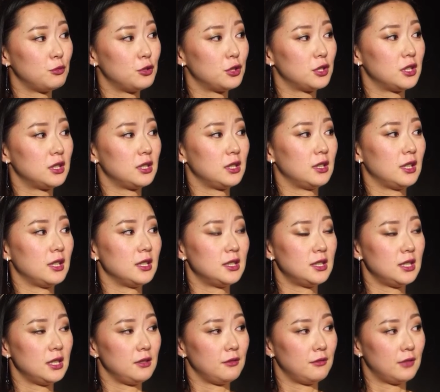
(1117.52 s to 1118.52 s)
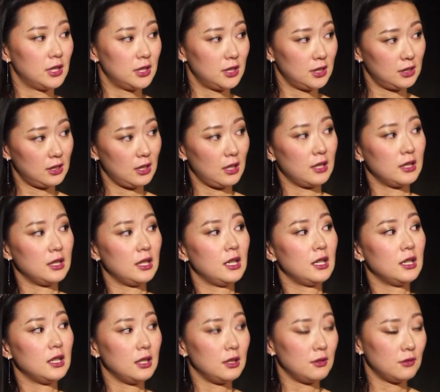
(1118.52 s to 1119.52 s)
можете найти и в вашей
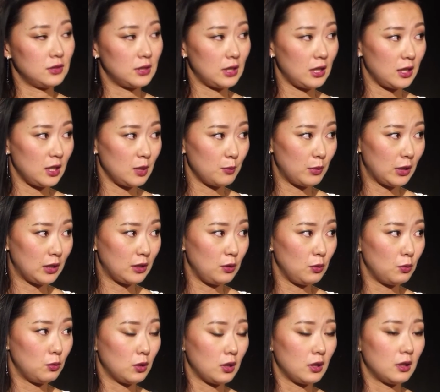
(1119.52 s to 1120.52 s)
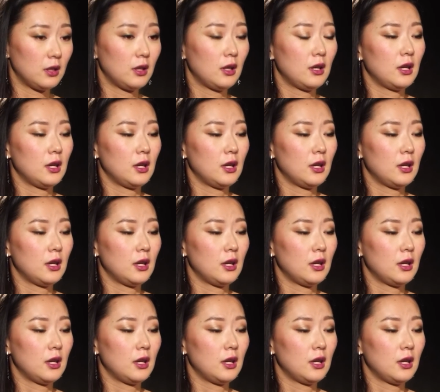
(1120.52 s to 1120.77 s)
стране, и в стране партнера